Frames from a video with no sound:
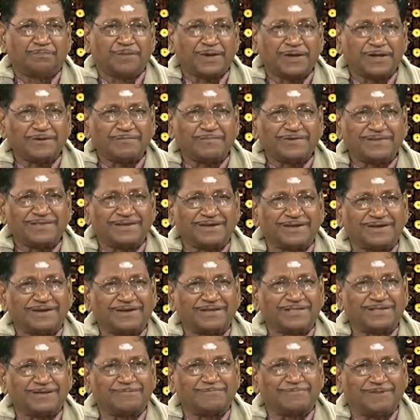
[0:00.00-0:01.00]

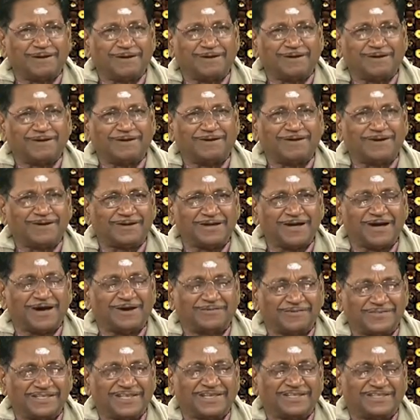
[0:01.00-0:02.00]
பர்வதராஜன் மகளாக
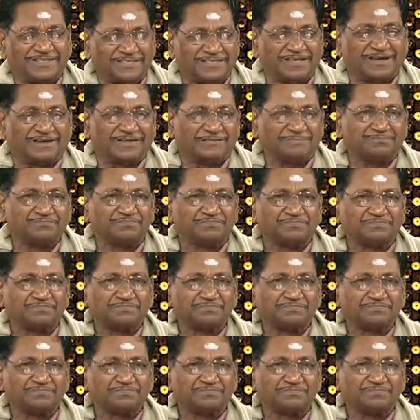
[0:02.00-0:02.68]
அவதரித்தாள்